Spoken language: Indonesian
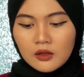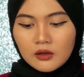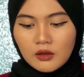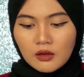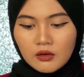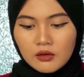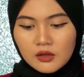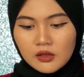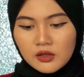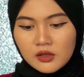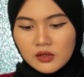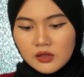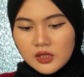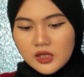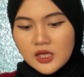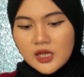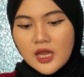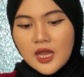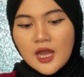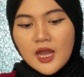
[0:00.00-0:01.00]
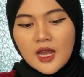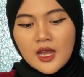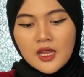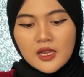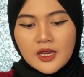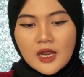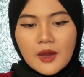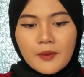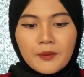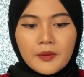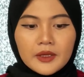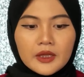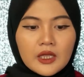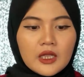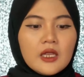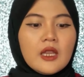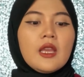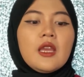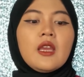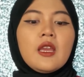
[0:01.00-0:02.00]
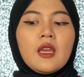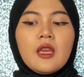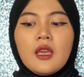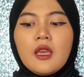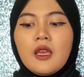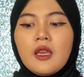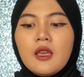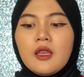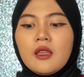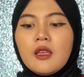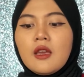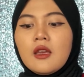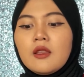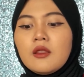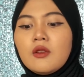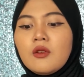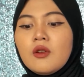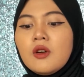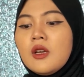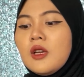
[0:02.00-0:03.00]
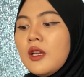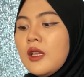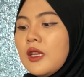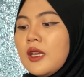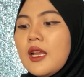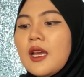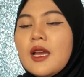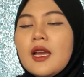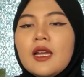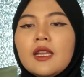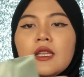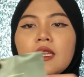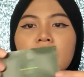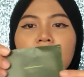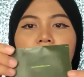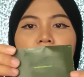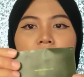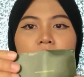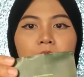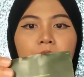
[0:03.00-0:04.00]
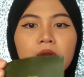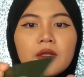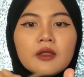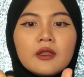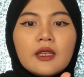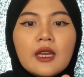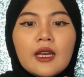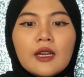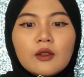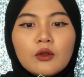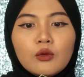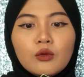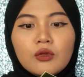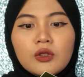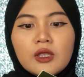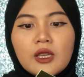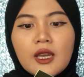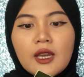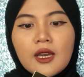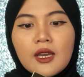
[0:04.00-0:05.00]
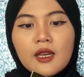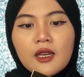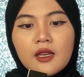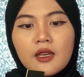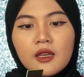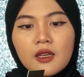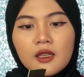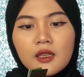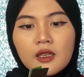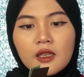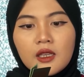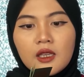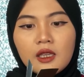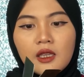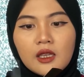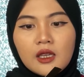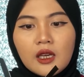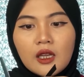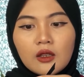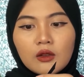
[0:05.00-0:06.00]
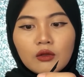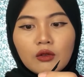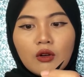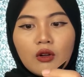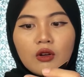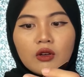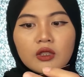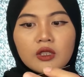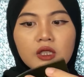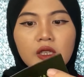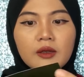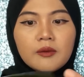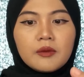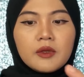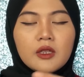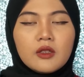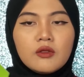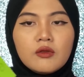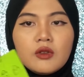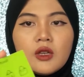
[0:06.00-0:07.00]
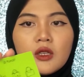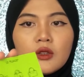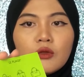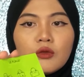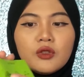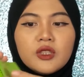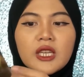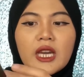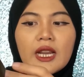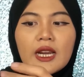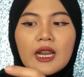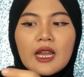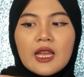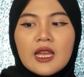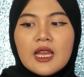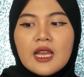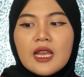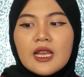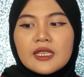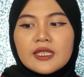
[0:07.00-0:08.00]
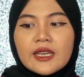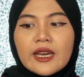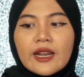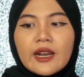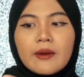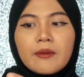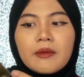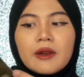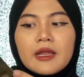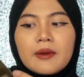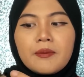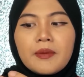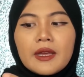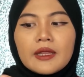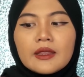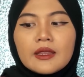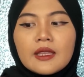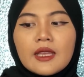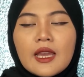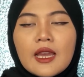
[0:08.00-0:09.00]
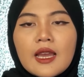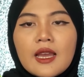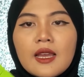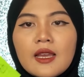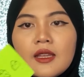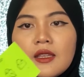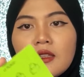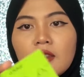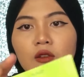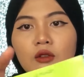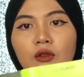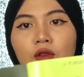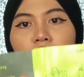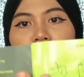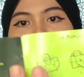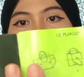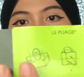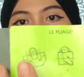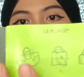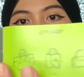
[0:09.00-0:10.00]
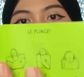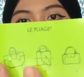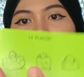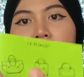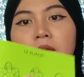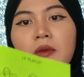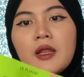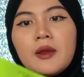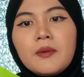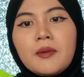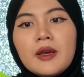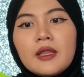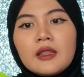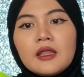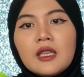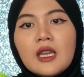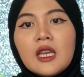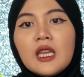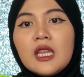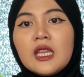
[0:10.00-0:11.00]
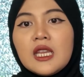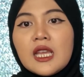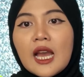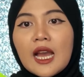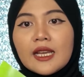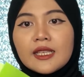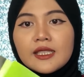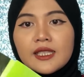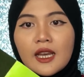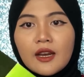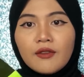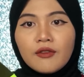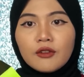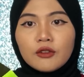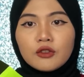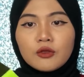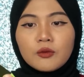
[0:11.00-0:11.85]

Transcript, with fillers: terus dia dapat ini eh, eh, eh, ya nah ini dia dapat kartunya nih kartu longchampnya juga tuh cara cara melipatnya tuh cara-cara melipatnya ini aja Flo